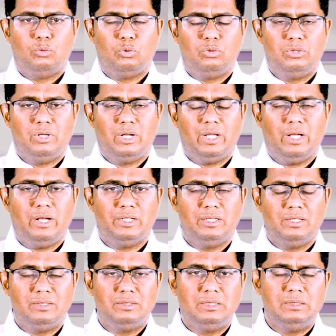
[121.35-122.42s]
உறுதுணையாக
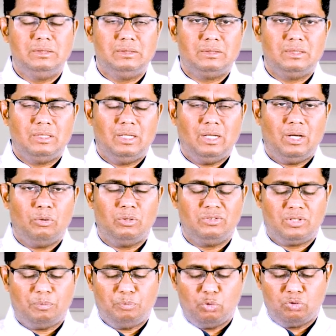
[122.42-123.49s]
இருந்து
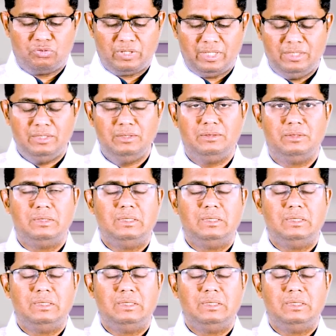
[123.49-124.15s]
அவர்களுக்கு சப்போர்ட் செய்து